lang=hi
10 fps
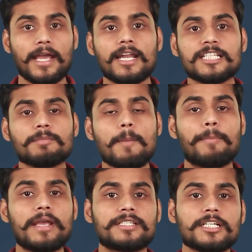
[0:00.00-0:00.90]
एएलएस में
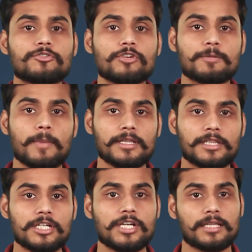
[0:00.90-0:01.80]
बेसिक ट्रीटमेंट
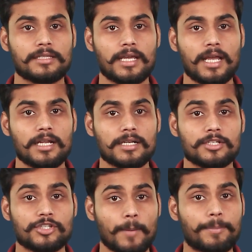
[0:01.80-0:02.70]
दी जाती है
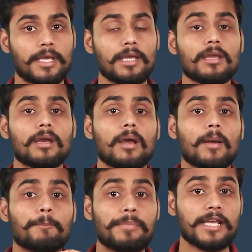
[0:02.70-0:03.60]
जबकि
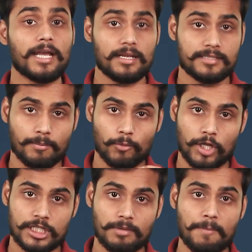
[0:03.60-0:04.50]
बी
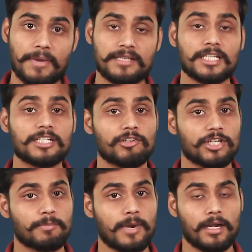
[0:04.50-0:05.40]
एम्बुलेंस में बेसिक
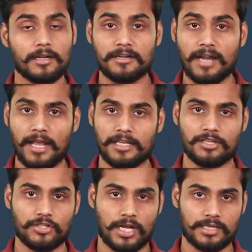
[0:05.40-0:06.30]
ट्रीटमेंट नहीं
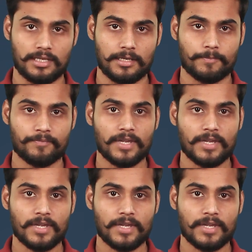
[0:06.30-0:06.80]
दी जाती